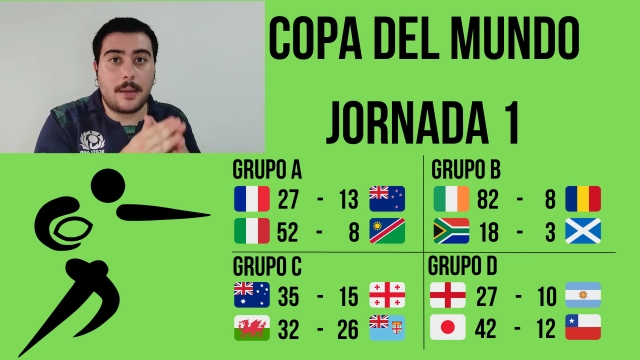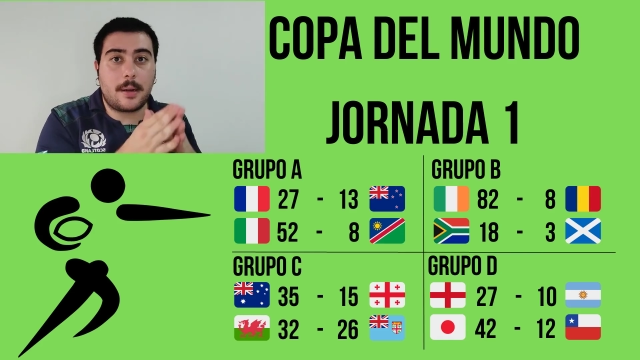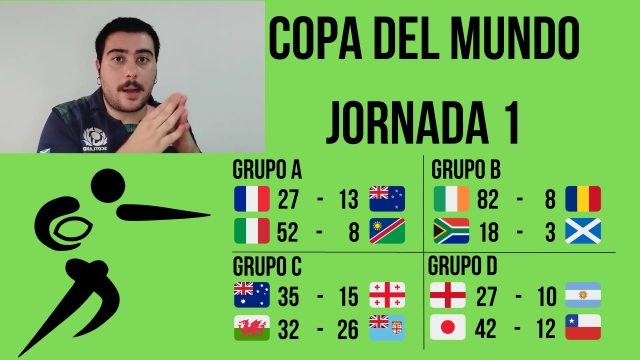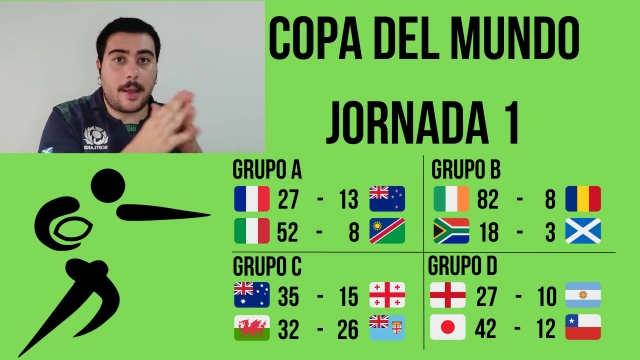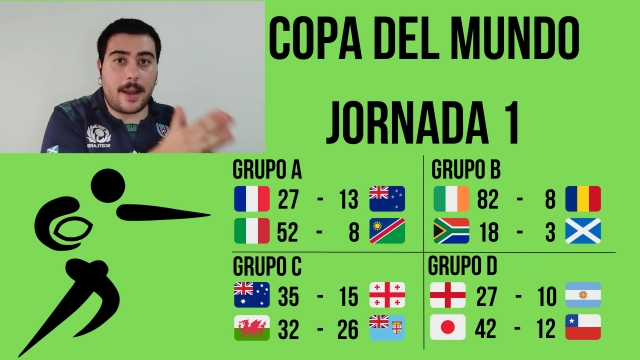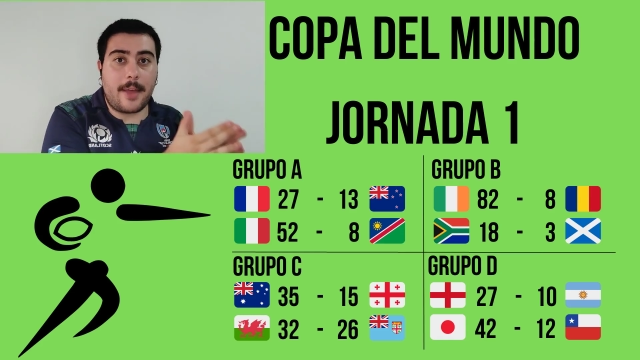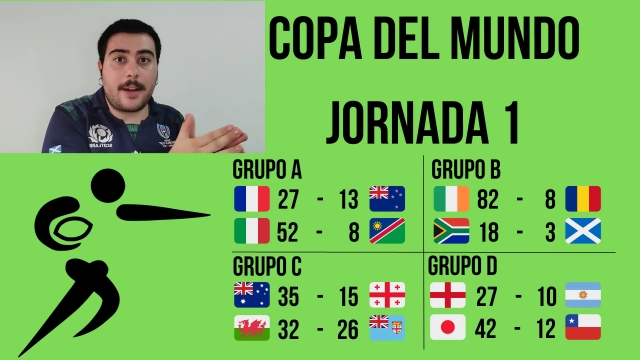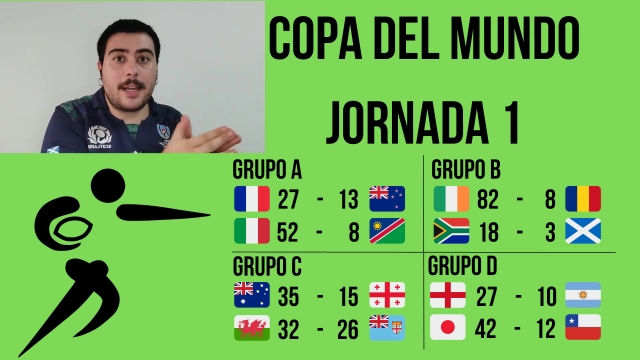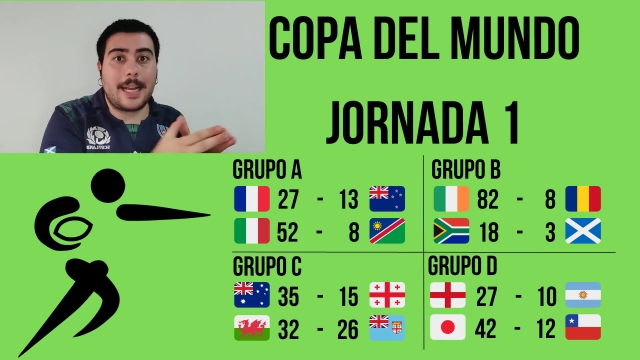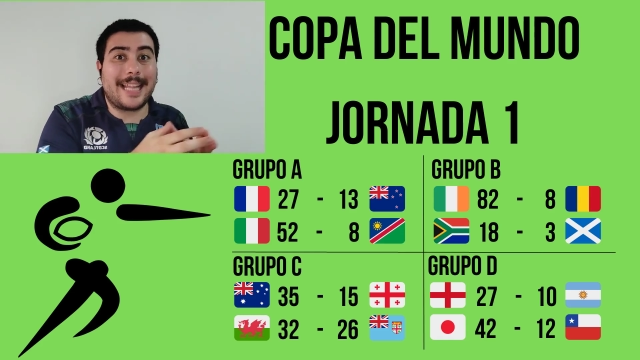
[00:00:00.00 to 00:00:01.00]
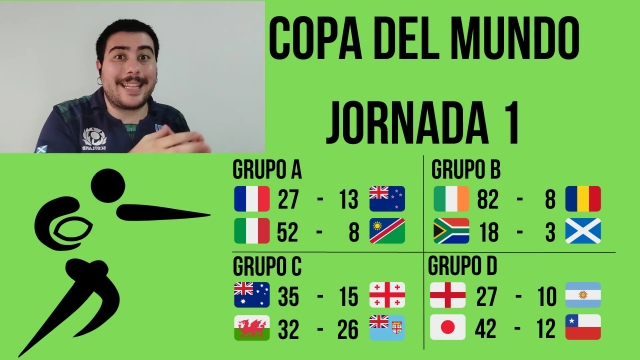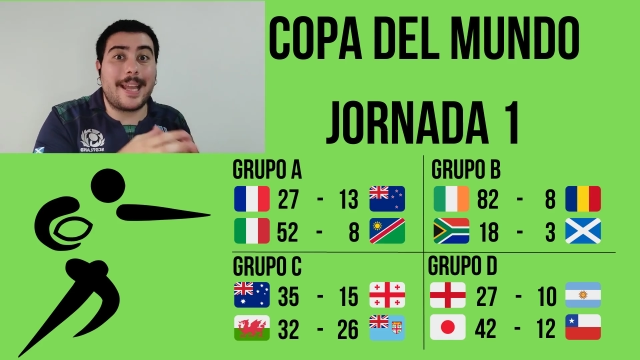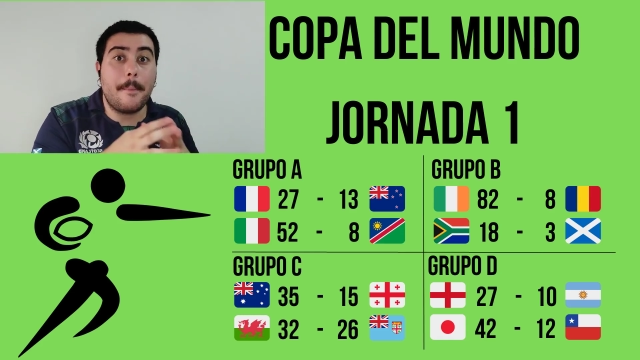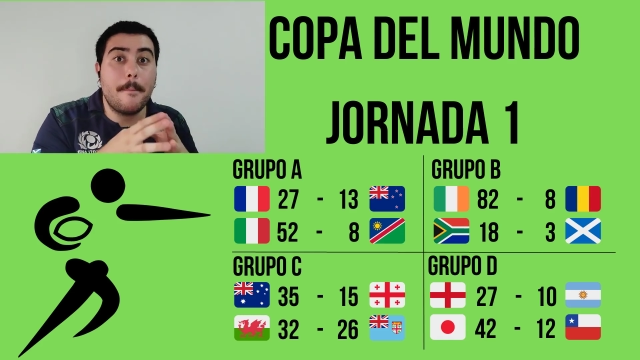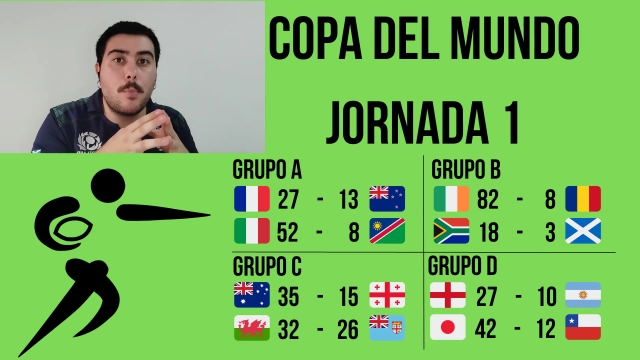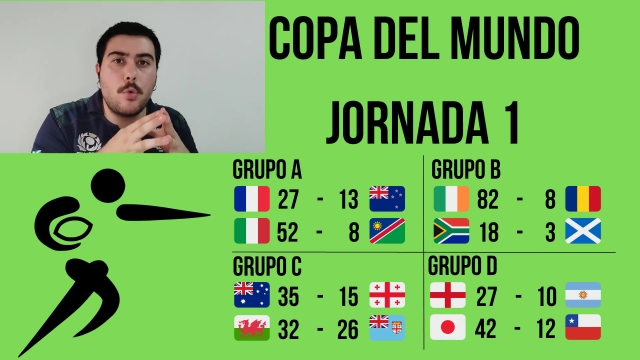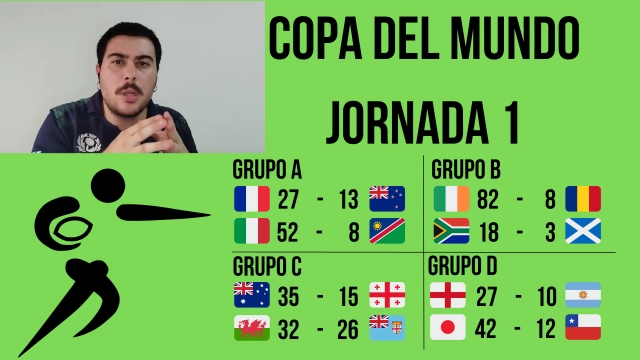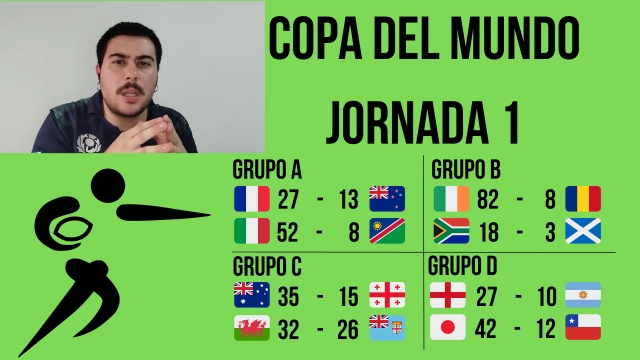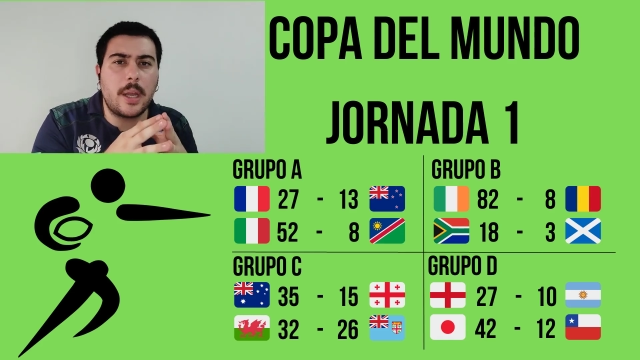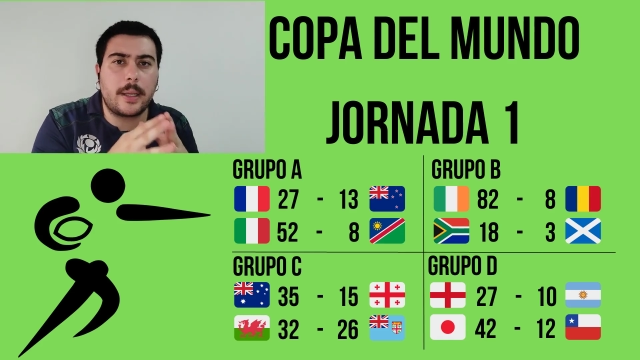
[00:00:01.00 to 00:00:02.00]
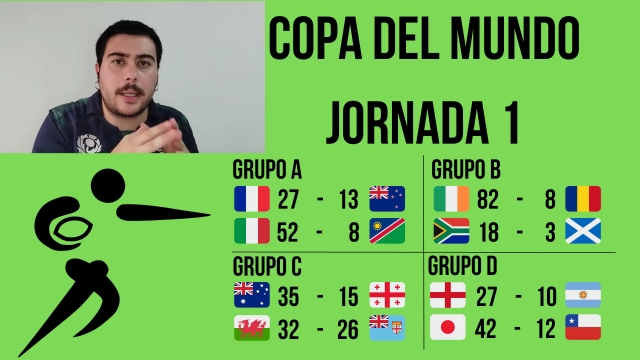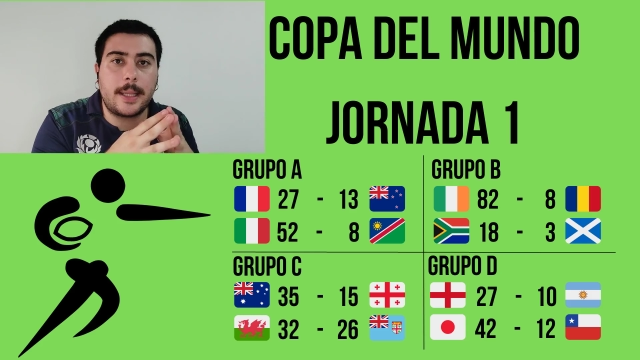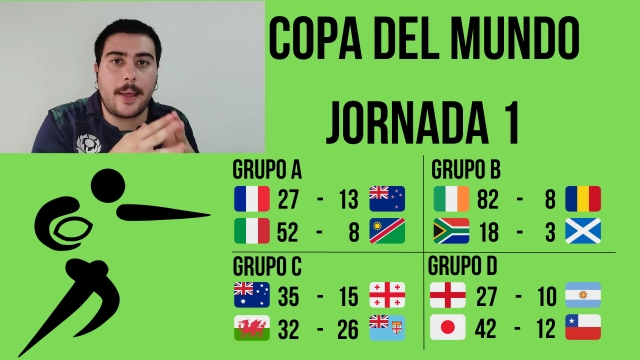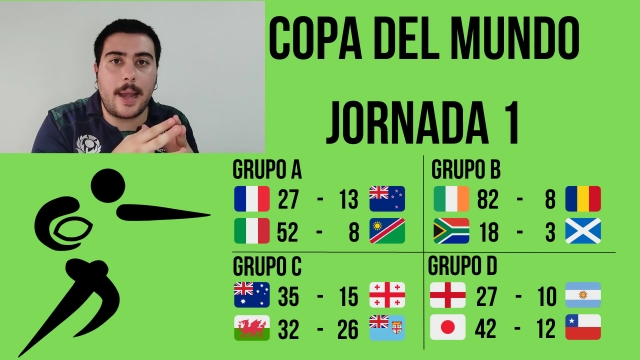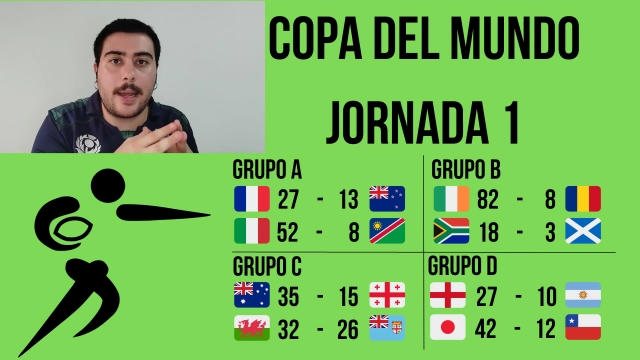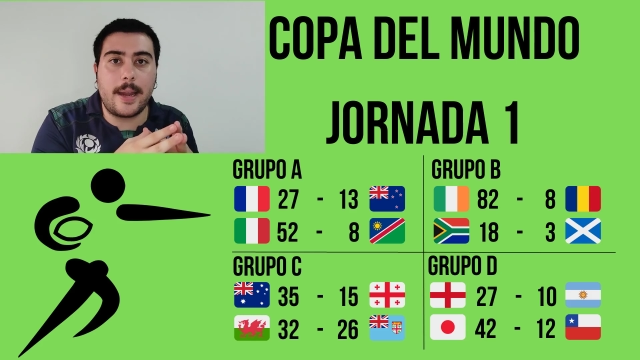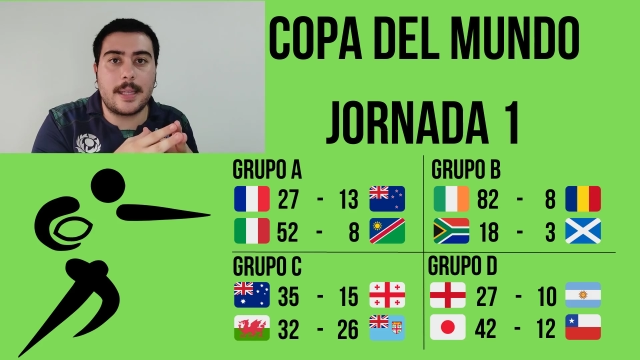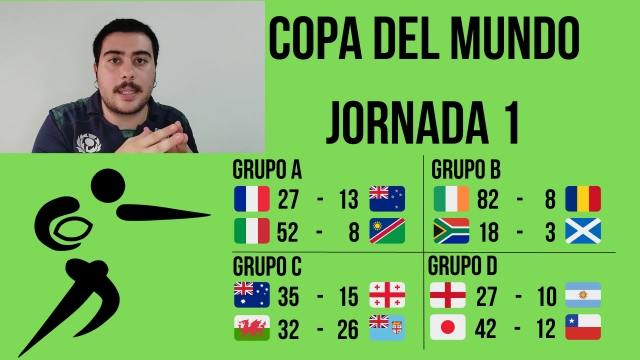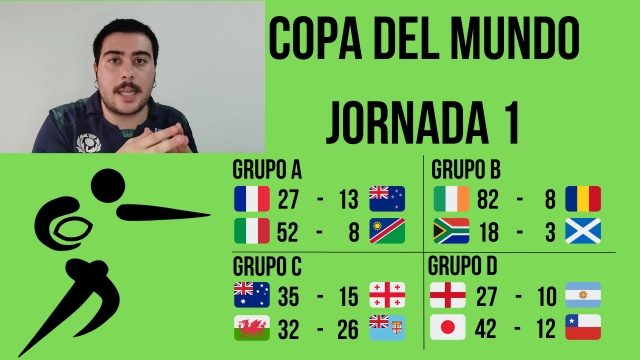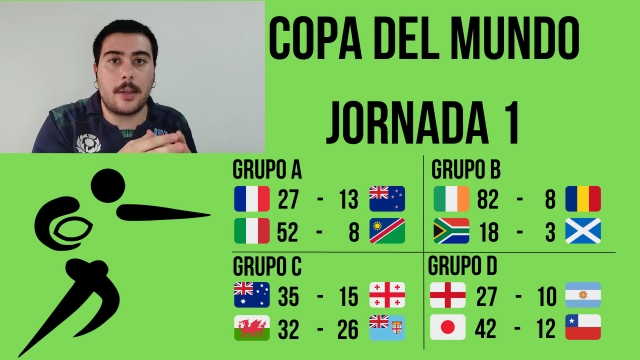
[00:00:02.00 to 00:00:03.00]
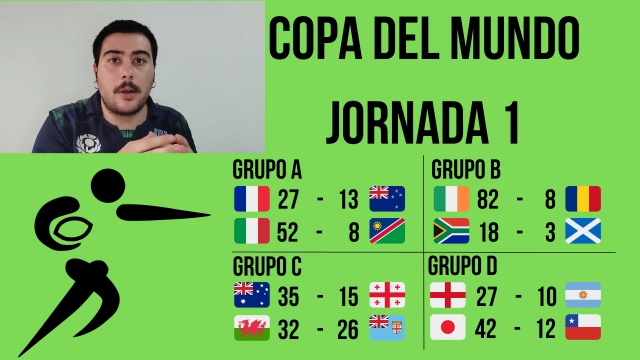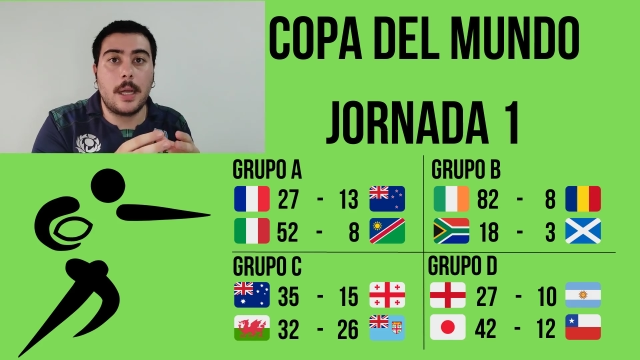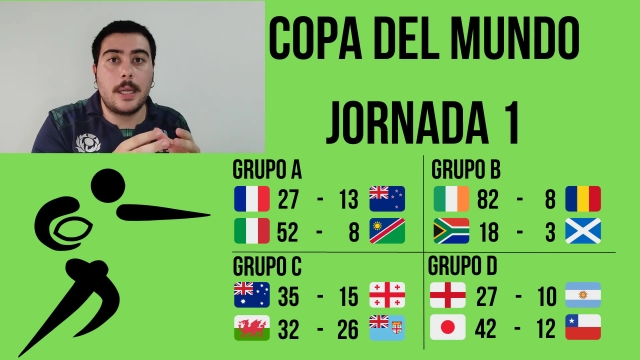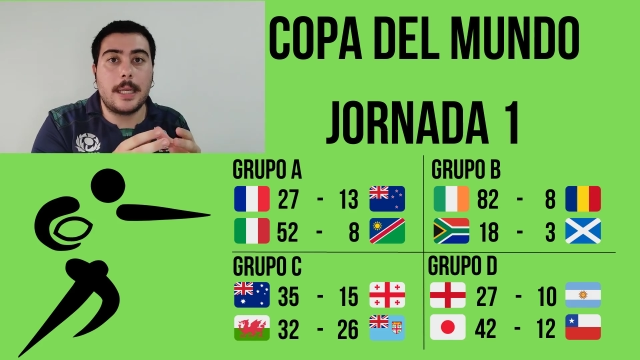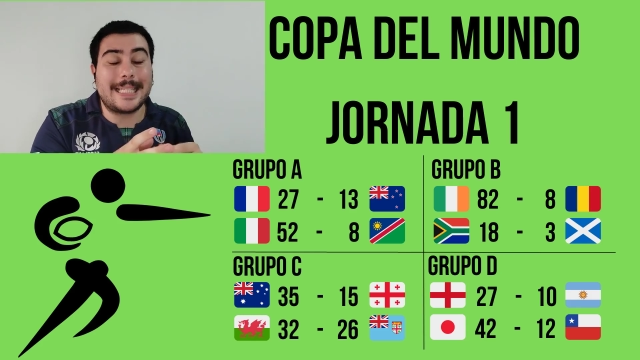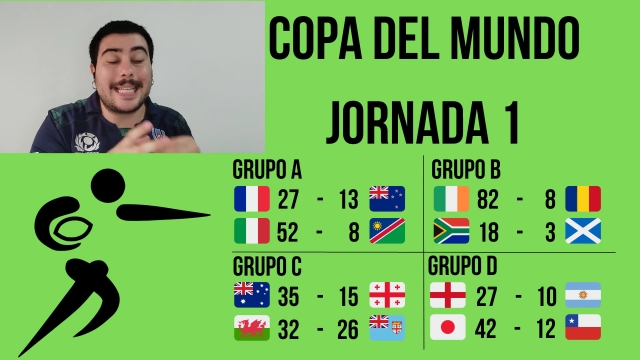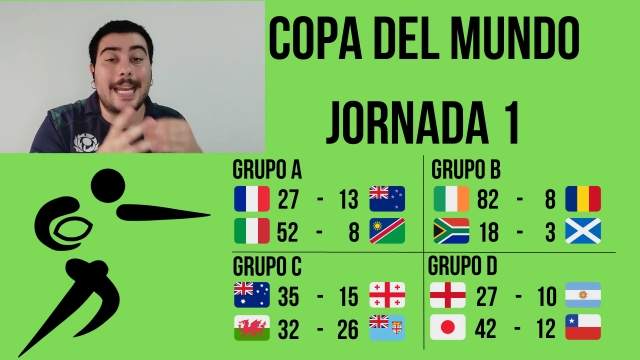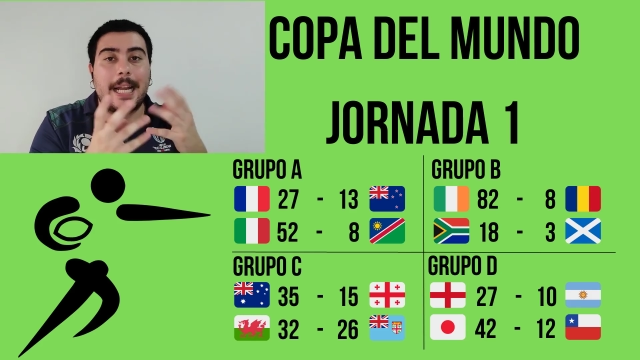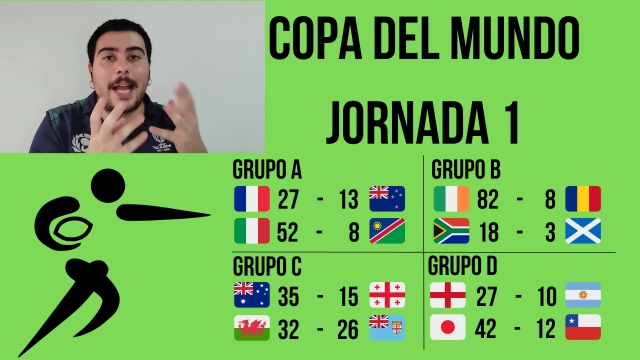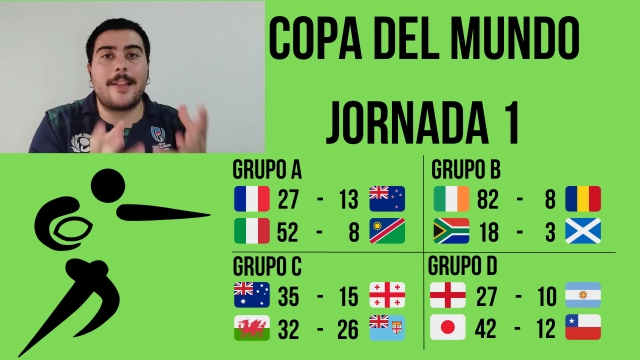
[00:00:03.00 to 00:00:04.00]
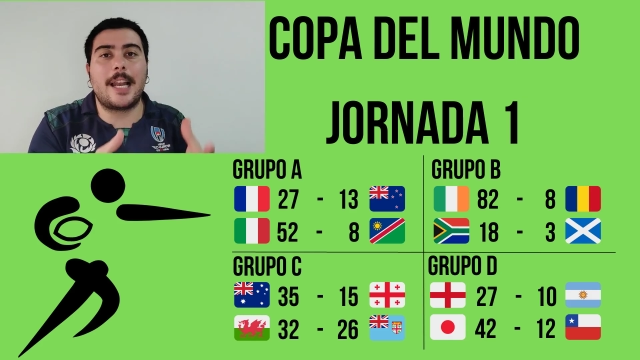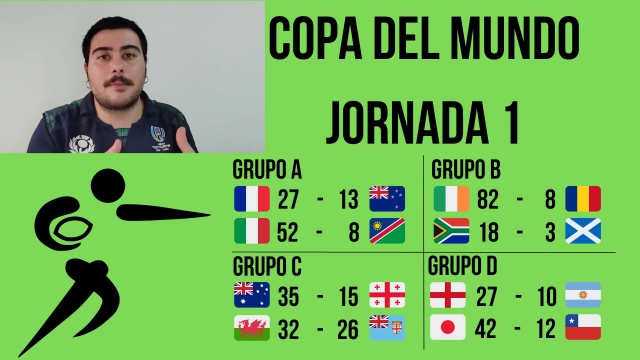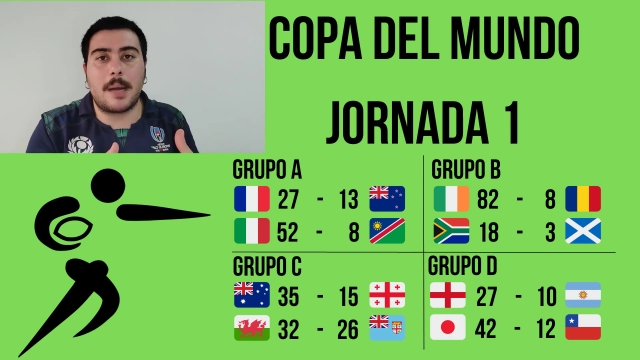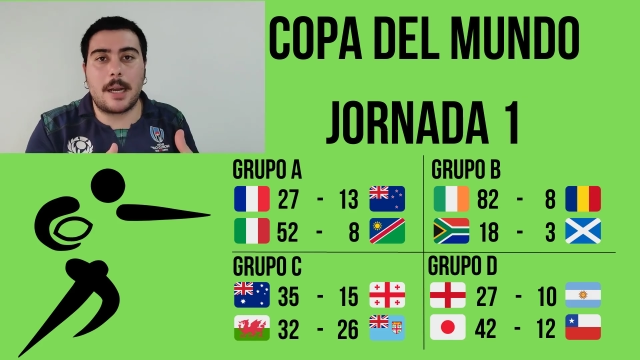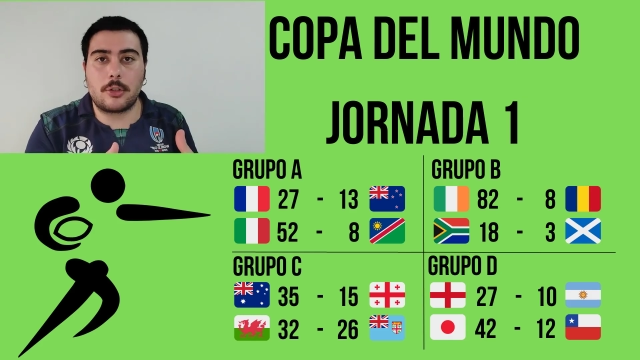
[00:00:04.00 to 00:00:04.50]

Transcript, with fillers: Radradra, que la tiene muy cerquita de la línea de ensayo y se le cae de las manos.